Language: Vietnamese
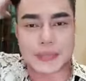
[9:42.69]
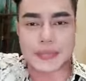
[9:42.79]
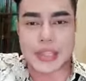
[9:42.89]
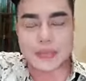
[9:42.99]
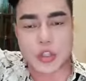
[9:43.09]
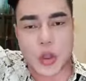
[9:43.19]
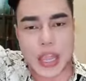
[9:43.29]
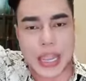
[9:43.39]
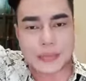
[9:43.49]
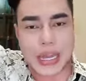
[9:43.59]
giùm cho
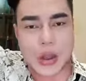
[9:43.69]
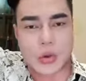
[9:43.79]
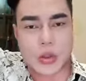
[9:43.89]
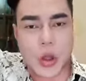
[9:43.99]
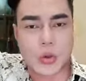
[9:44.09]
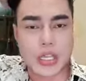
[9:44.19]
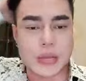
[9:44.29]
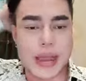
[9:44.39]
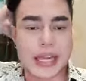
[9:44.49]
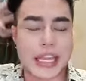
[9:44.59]
em cầu cổ
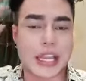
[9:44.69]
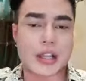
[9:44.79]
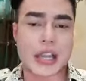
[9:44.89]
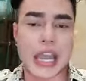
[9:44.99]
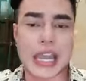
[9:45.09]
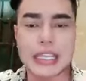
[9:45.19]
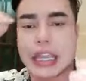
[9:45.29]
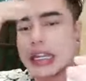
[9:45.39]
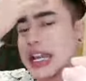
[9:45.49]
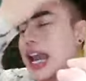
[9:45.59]
như bà điên hai
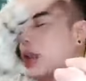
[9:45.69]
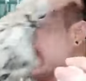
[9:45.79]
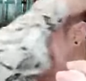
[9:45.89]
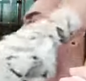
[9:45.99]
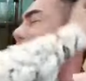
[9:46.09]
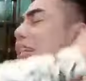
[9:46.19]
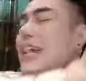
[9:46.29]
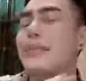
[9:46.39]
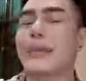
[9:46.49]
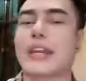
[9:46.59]
gì ra còn cầm hai
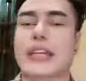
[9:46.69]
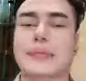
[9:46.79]
ra cầm ra